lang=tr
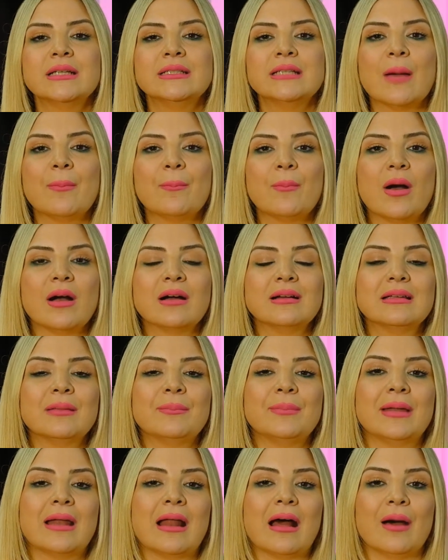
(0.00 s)

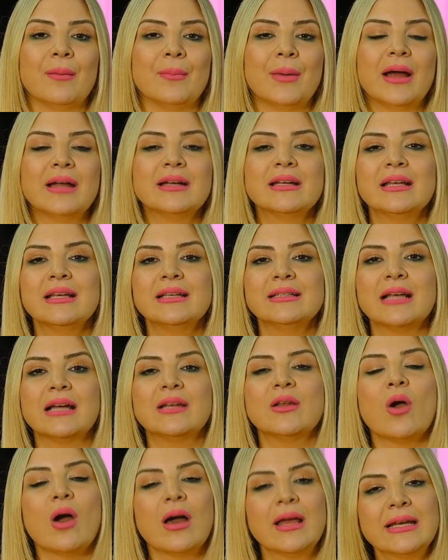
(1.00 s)
Yapmakla beraber
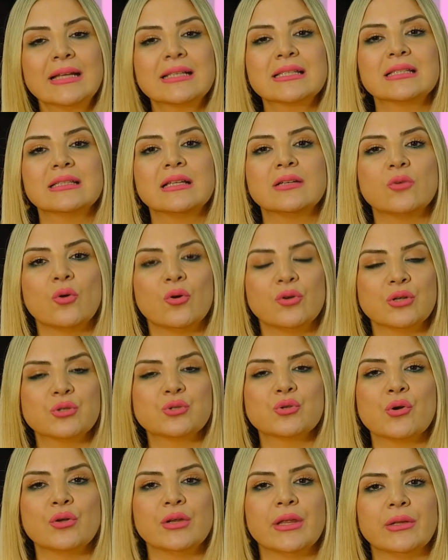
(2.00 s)
yani en azından öyle
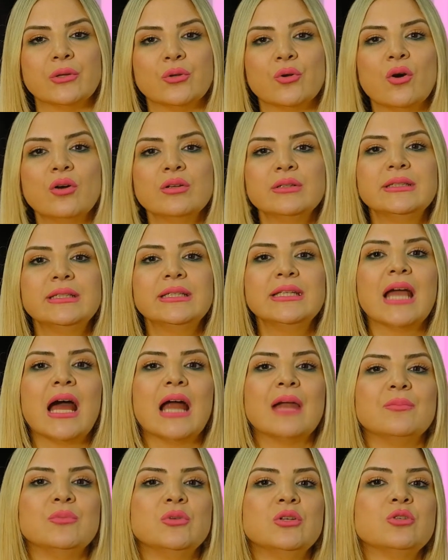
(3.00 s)
söyleniyor.
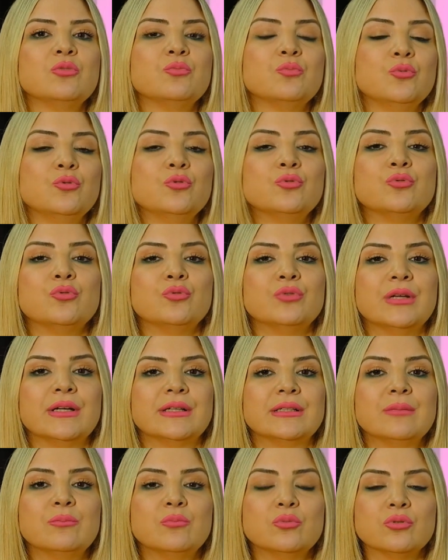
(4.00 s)
Diğer büyü, büyü
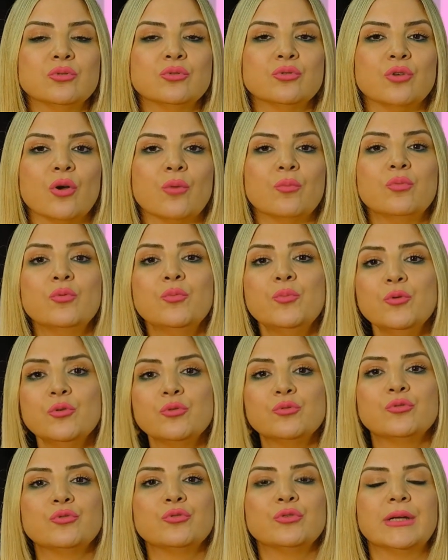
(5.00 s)
türleri de bulunuyor. Bu
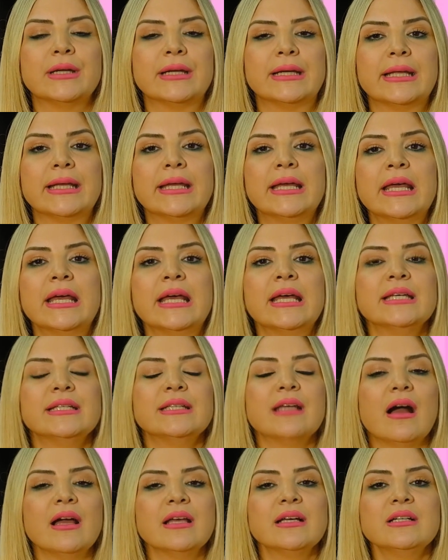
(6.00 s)
büyü türleri
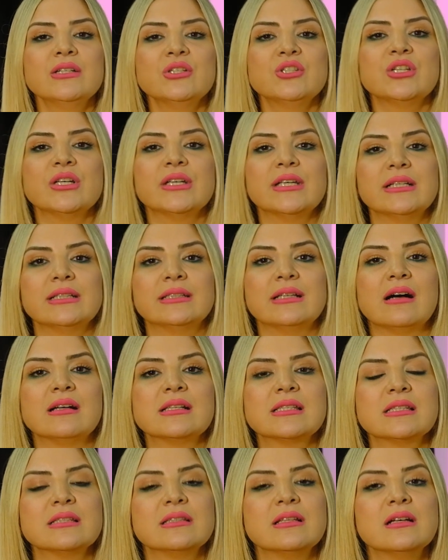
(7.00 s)
yaygın şekilde
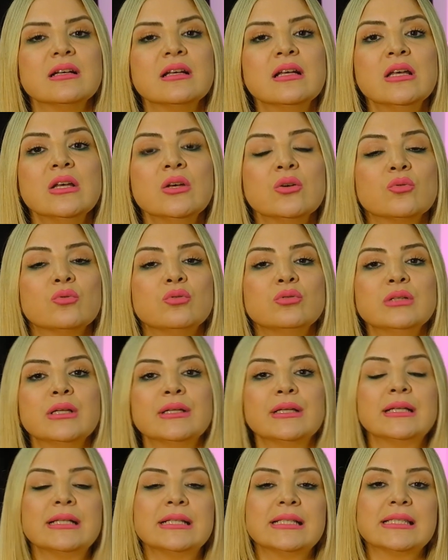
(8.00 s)
aslında
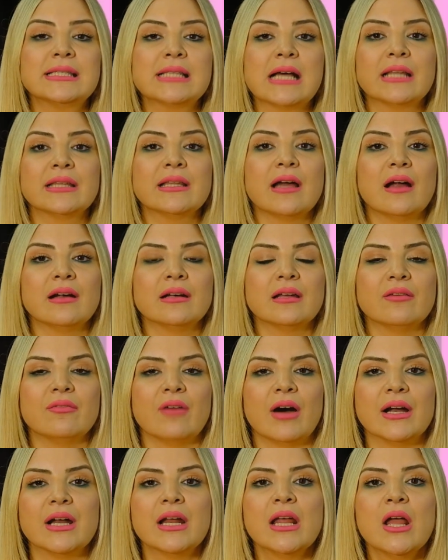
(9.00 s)
kullanan insanlar da
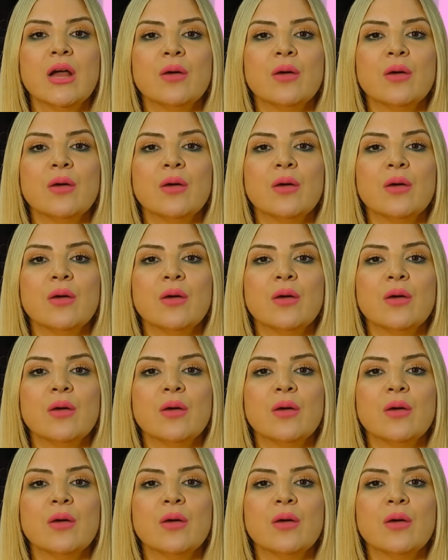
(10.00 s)
var.